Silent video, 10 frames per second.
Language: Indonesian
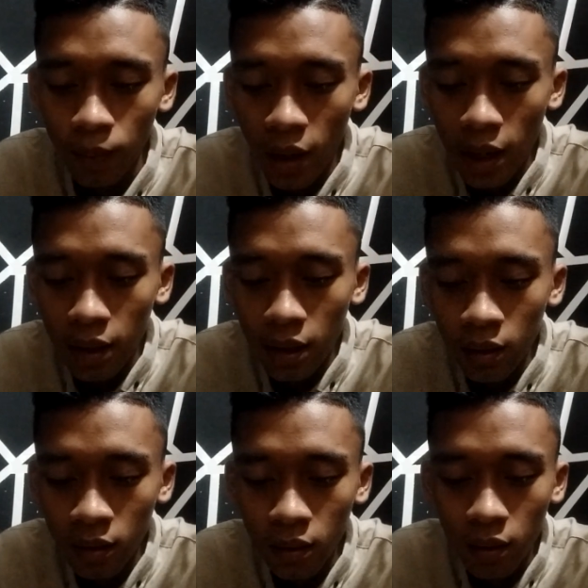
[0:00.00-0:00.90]
back
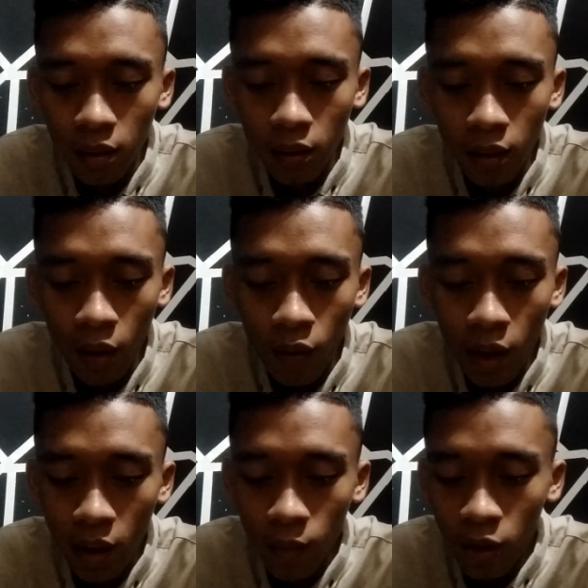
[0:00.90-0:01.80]
kanan
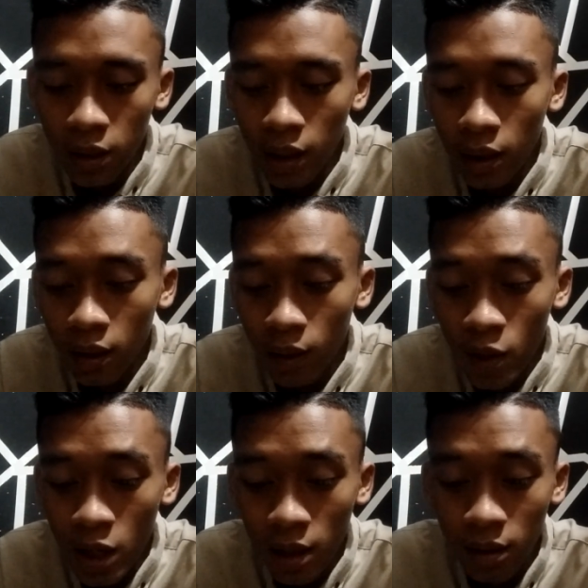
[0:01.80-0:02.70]
Nahuel Molina,
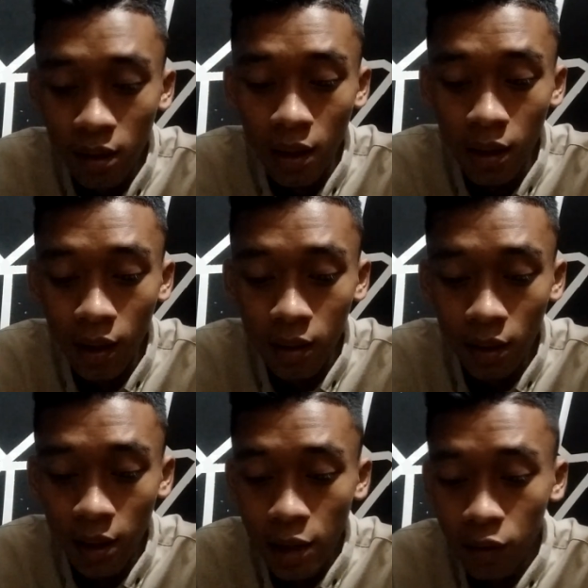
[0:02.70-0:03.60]
kemudian di gelandang
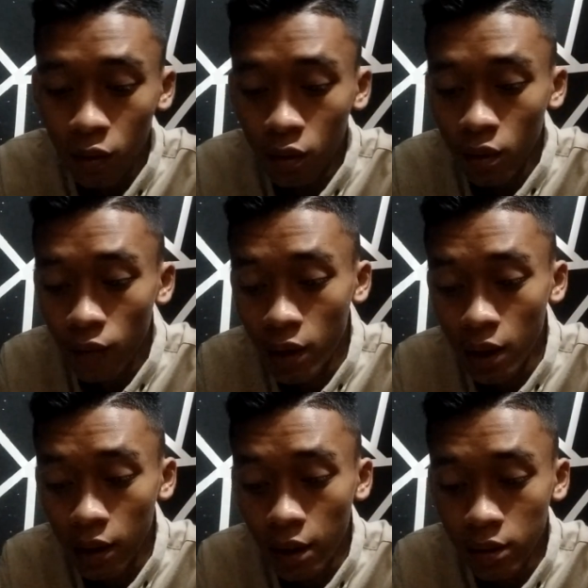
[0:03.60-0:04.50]
ada Enzo
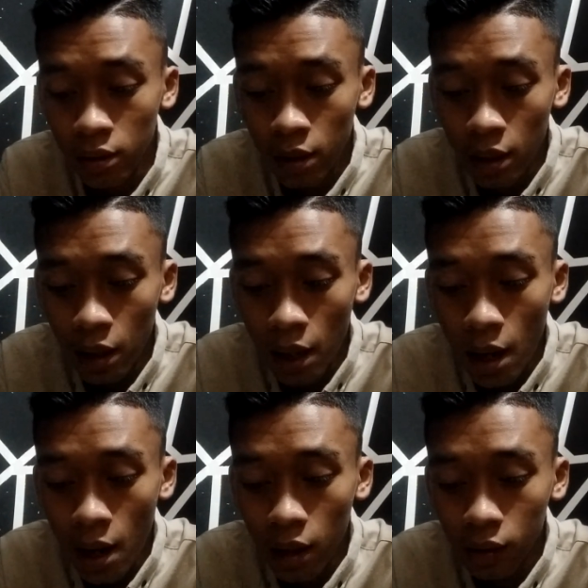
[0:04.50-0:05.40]
Fernandez,
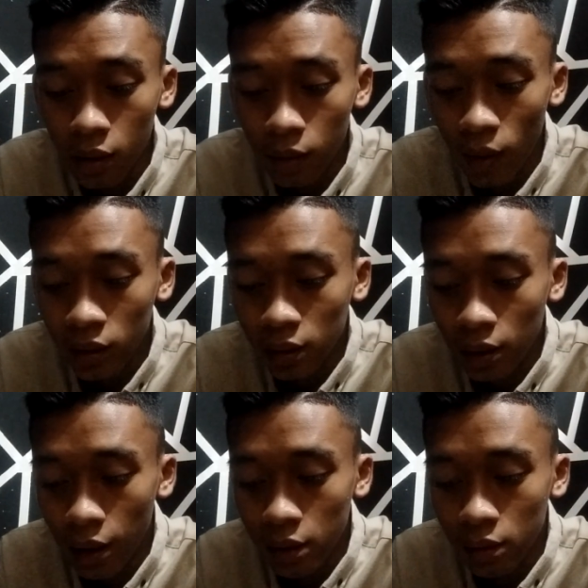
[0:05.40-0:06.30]
Alexis Mac
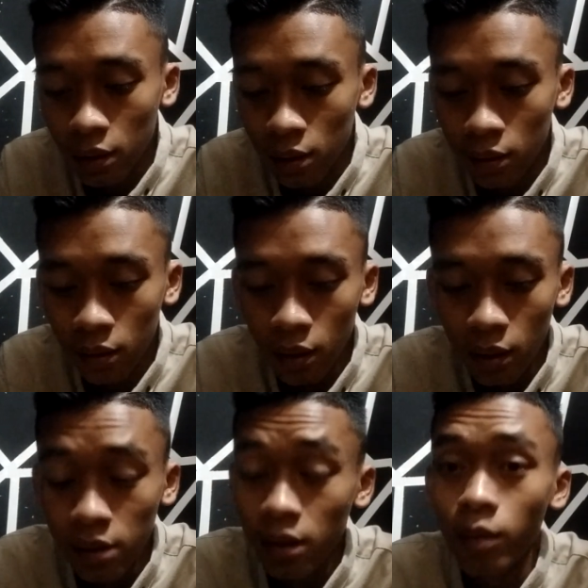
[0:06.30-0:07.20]
McAllister,
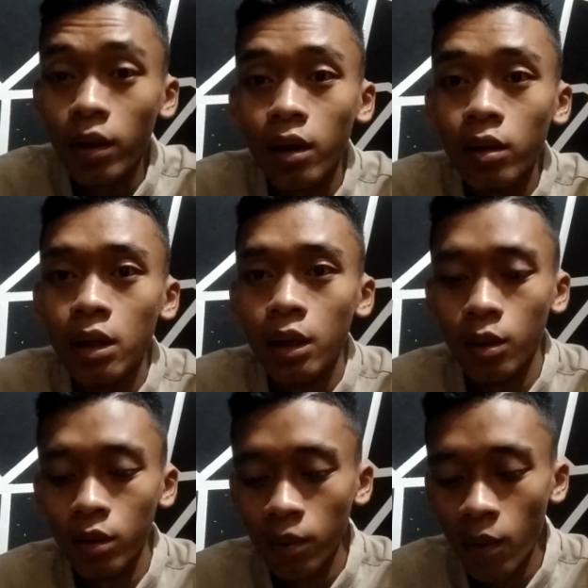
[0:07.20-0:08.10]
sama
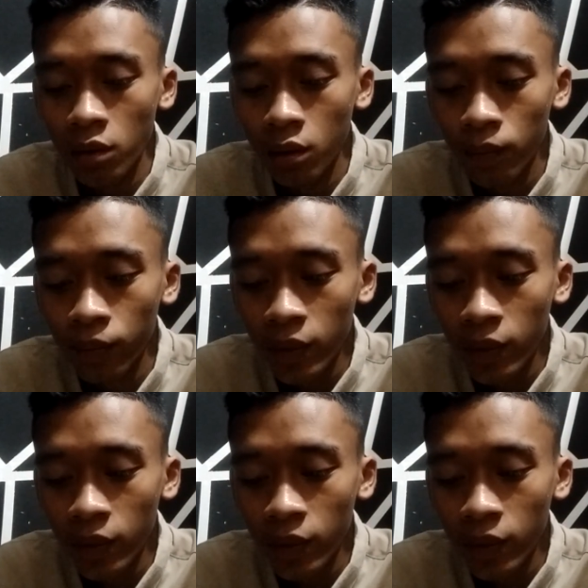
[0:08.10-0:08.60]
Rodrigo De Paul.